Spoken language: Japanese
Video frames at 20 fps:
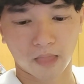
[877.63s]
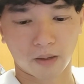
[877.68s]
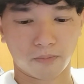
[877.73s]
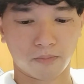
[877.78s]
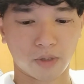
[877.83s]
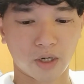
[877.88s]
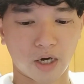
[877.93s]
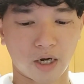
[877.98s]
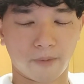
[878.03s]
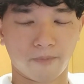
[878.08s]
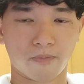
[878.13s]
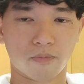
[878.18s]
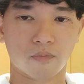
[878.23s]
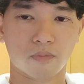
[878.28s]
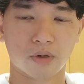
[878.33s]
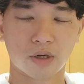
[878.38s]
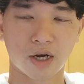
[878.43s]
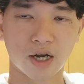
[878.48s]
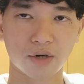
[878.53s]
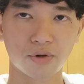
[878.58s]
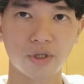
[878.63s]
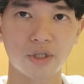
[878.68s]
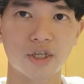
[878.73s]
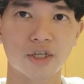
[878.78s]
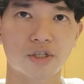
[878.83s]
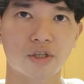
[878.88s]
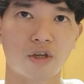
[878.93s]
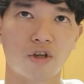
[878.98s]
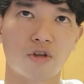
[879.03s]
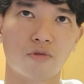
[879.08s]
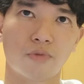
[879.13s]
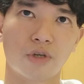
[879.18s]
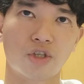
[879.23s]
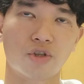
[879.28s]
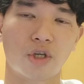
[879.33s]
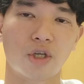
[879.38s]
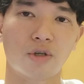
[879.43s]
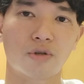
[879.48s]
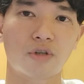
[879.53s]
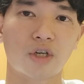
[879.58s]
まあ、軽いんですけれども、一
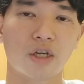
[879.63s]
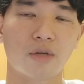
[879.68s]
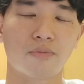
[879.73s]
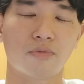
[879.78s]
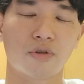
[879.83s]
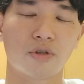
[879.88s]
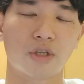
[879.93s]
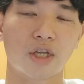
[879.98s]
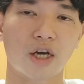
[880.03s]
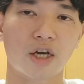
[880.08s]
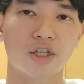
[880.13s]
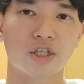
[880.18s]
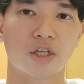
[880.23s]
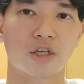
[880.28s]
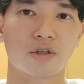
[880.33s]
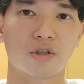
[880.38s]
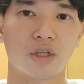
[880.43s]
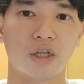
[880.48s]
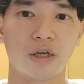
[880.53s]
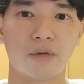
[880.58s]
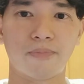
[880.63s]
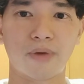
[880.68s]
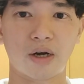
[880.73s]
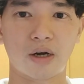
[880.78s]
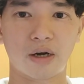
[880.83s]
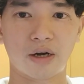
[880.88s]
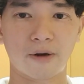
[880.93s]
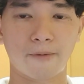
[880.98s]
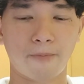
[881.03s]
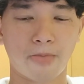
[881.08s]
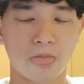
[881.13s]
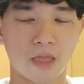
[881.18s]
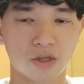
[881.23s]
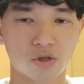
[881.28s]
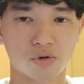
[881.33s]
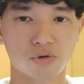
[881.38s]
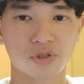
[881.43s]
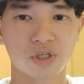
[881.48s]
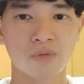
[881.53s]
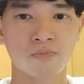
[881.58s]
応ヒルクライムだけじゃなくて、まあ、
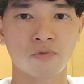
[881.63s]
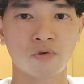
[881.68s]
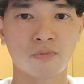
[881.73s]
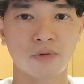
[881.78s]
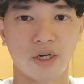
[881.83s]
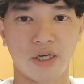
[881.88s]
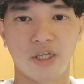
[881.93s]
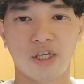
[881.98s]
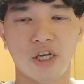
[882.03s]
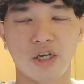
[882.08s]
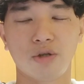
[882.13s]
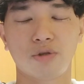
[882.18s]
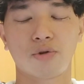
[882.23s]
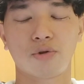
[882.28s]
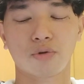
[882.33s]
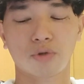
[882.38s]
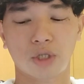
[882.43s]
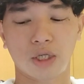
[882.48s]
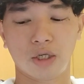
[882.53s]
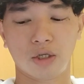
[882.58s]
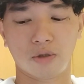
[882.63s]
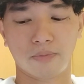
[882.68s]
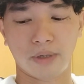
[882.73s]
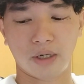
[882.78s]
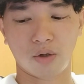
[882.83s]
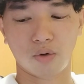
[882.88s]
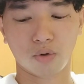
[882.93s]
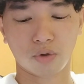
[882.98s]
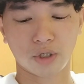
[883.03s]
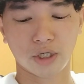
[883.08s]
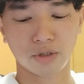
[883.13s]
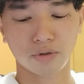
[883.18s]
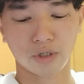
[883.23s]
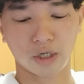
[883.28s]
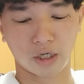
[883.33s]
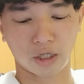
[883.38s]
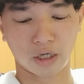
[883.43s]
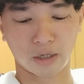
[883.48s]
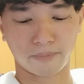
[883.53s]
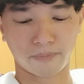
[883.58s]
直線もまあいけるぞっていう、まあ、
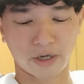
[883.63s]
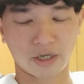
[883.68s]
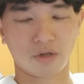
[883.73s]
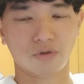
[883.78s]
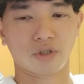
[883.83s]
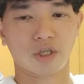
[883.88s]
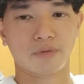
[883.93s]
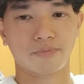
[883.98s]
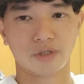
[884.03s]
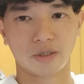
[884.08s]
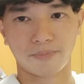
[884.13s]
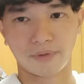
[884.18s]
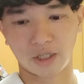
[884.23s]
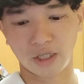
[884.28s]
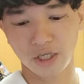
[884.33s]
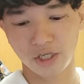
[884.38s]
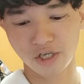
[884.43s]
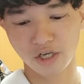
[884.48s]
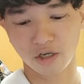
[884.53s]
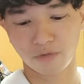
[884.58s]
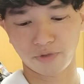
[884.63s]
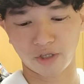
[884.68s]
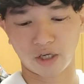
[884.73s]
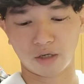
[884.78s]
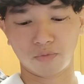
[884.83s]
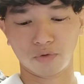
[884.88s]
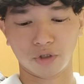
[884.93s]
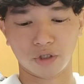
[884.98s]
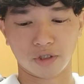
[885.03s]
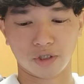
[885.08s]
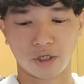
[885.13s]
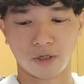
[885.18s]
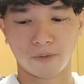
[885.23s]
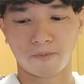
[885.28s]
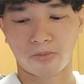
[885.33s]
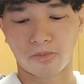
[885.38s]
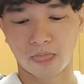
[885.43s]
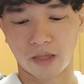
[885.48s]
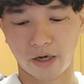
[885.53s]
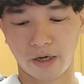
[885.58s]
オールラウンダーなバイクになりますね。まあ、TCR みたいなもんですね。
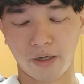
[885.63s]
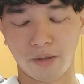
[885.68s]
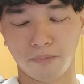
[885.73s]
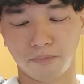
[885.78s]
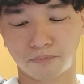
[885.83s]
はい。